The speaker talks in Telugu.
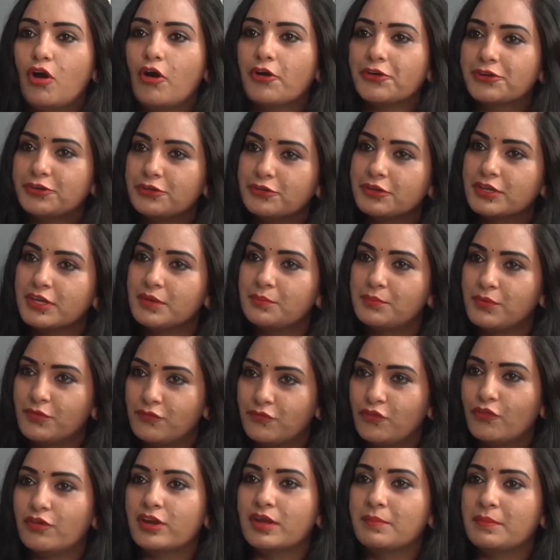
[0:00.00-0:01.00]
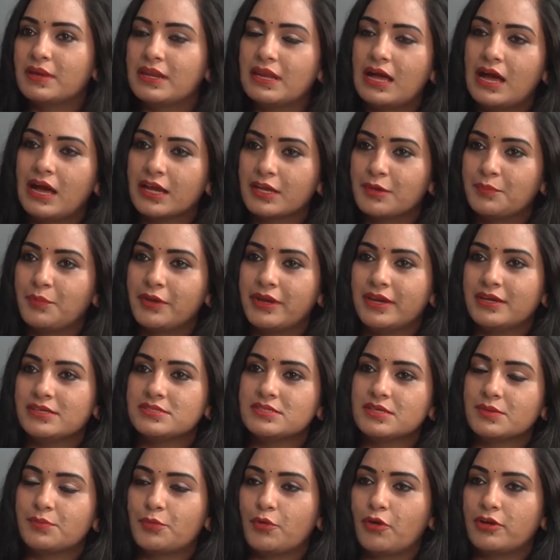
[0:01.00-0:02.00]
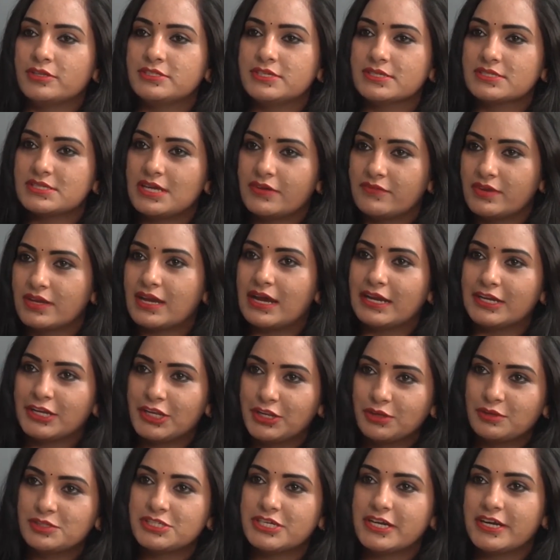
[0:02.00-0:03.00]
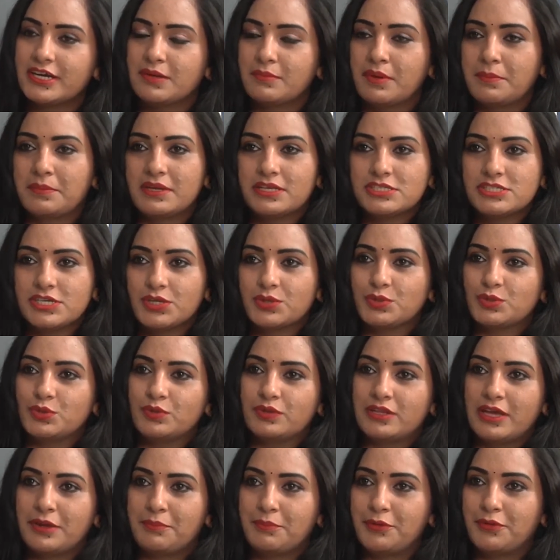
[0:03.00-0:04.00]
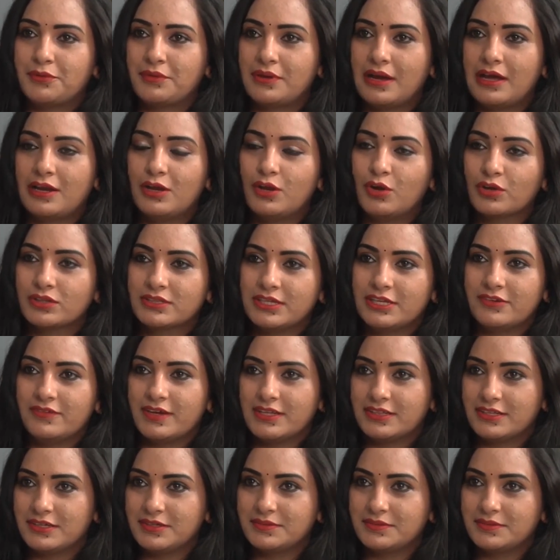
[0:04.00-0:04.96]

లాక్డౌన్కి బిఫోర్ ఏమైనా ఆగిపోయాయి సార్ ప్రాజెక్ట్స్ అవి కంటిన్యూ చేయడం ఏమైనా జరుగుతుందా ఇప్పుడు అన్లాక్ తర్వాత